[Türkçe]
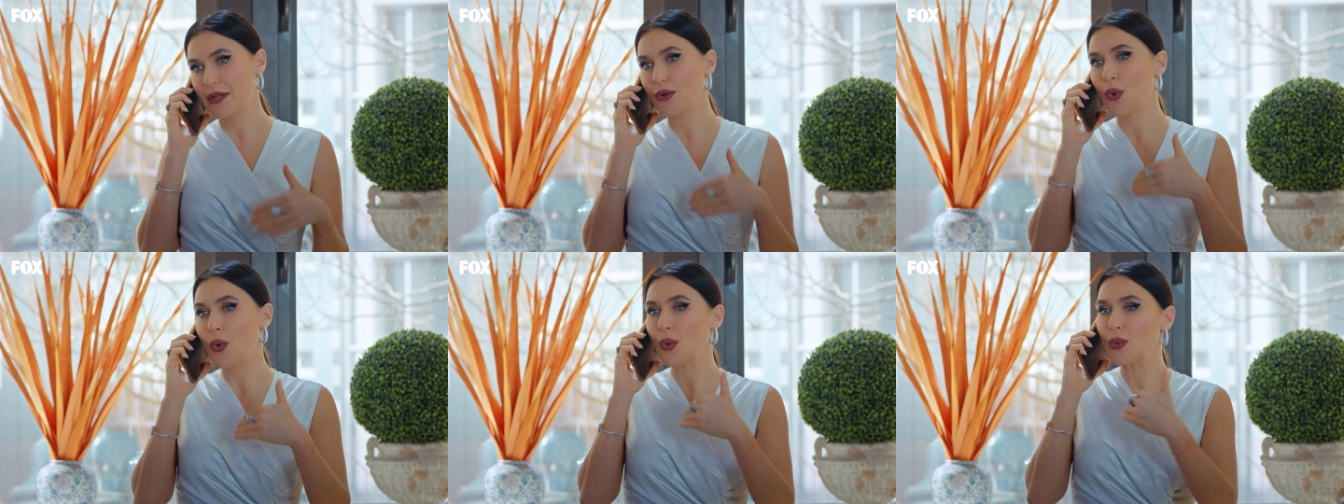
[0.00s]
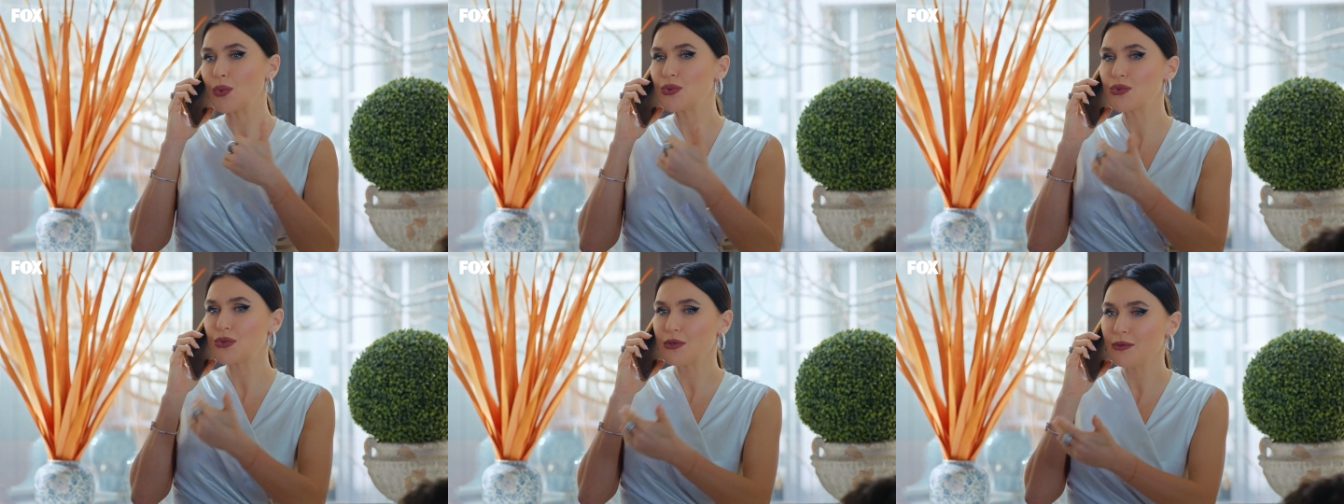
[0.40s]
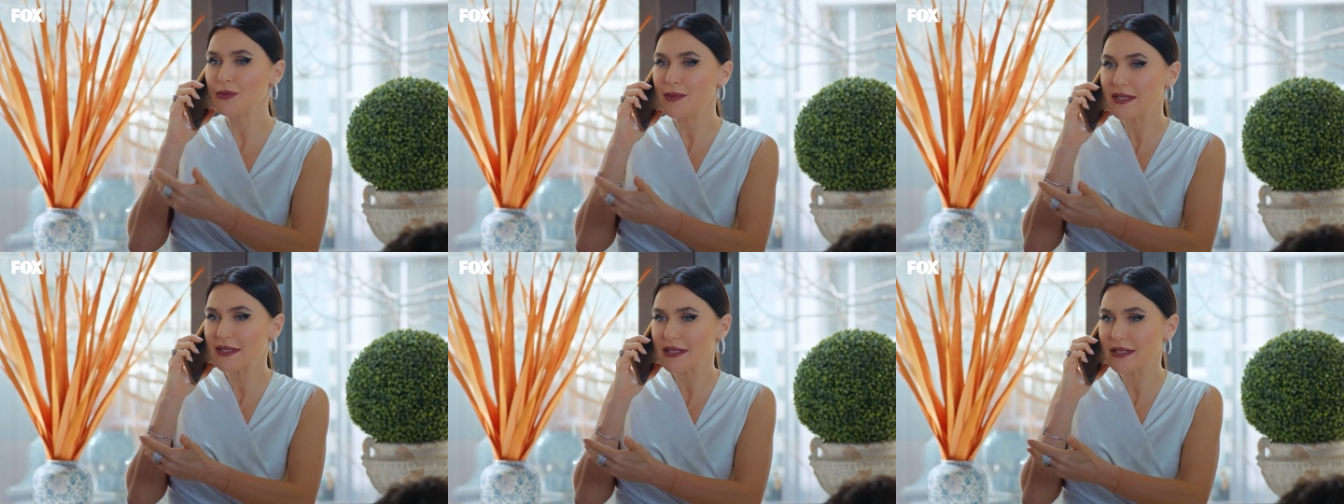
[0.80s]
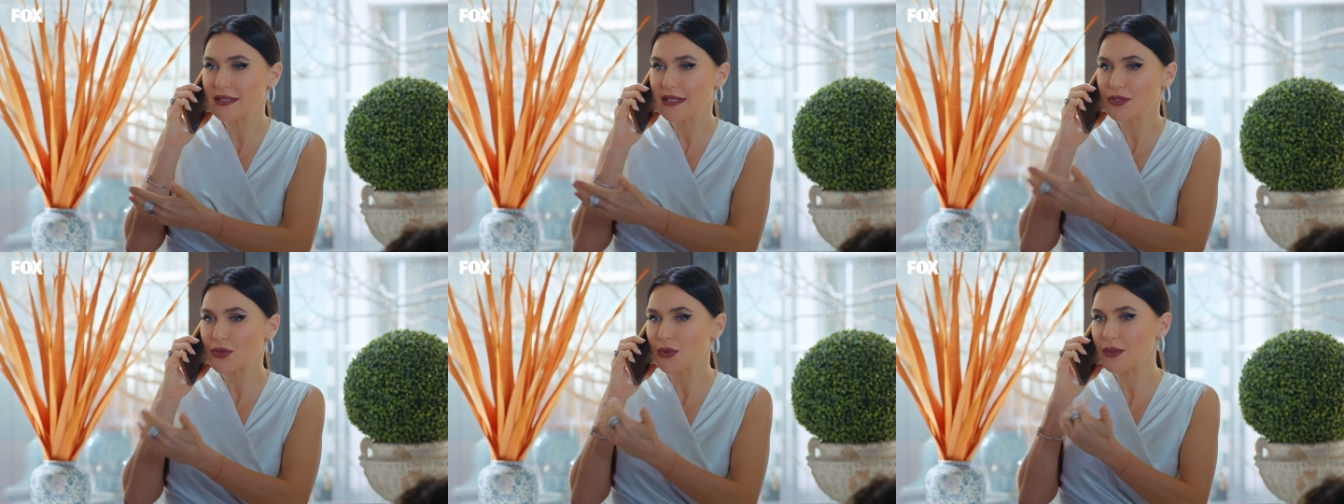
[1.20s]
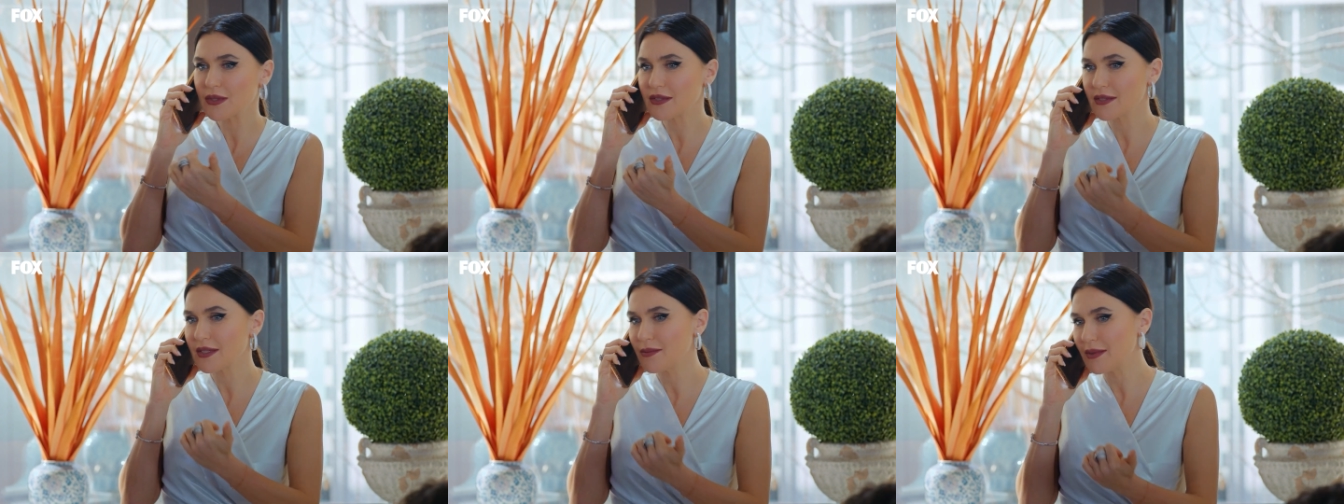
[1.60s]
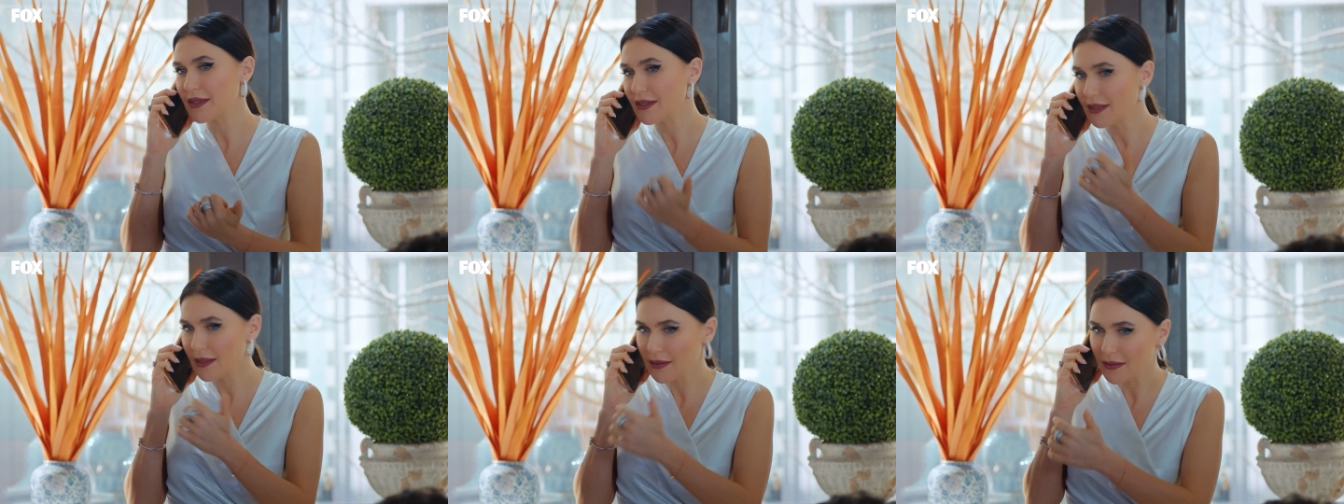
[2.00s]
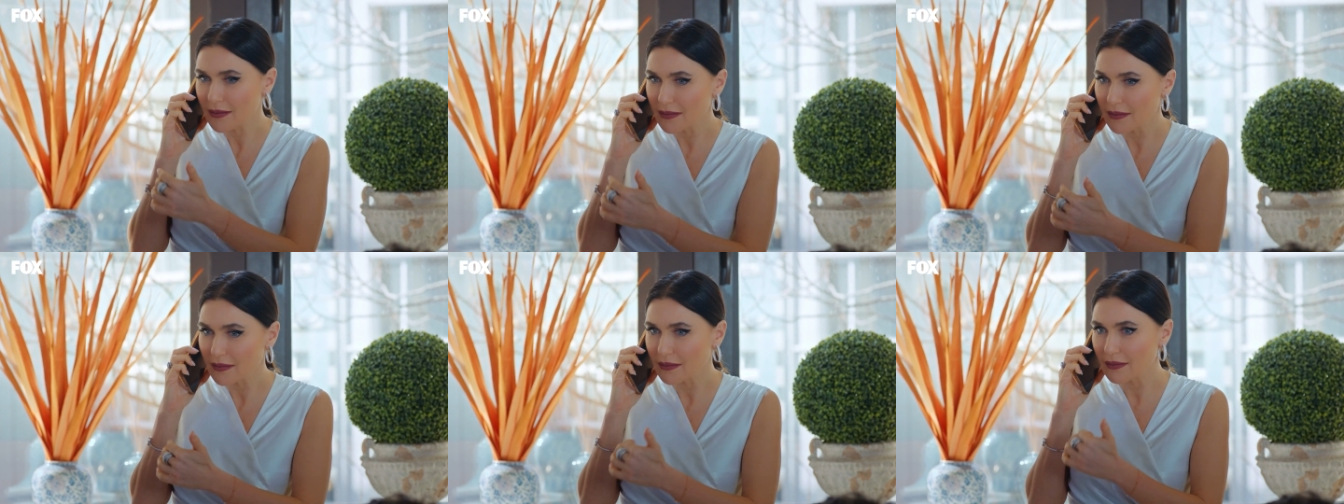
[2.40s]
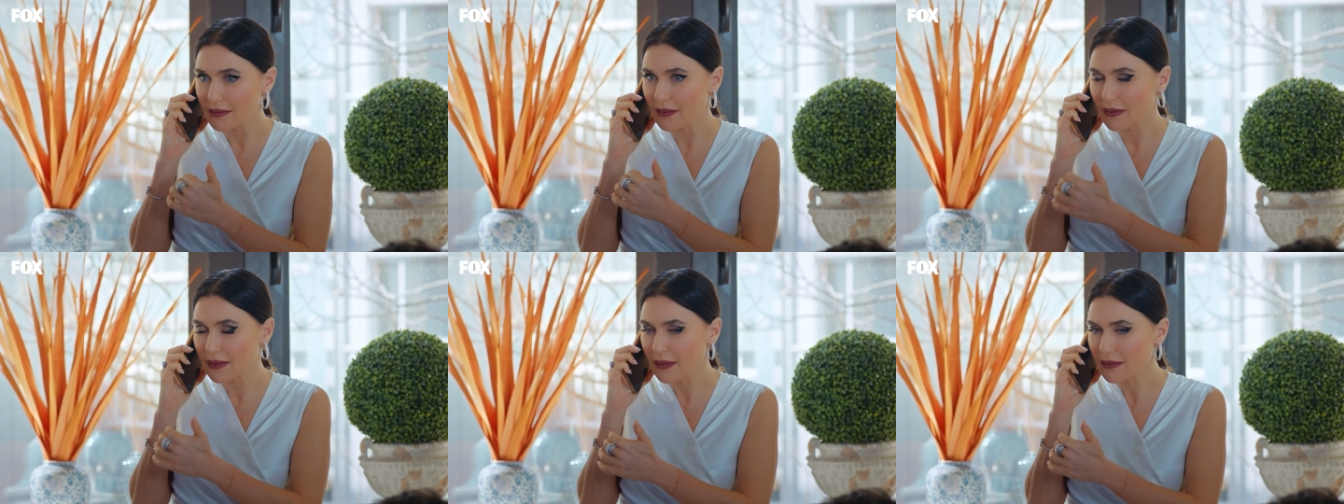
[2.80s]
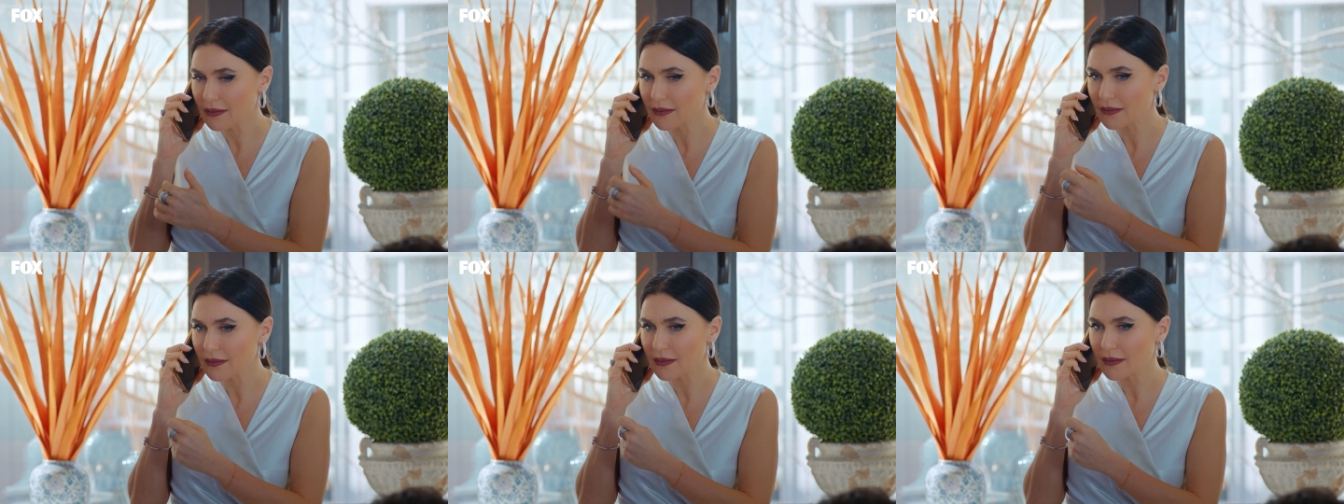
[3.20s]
Yani o üzülmesini de çok istemedi. Ha?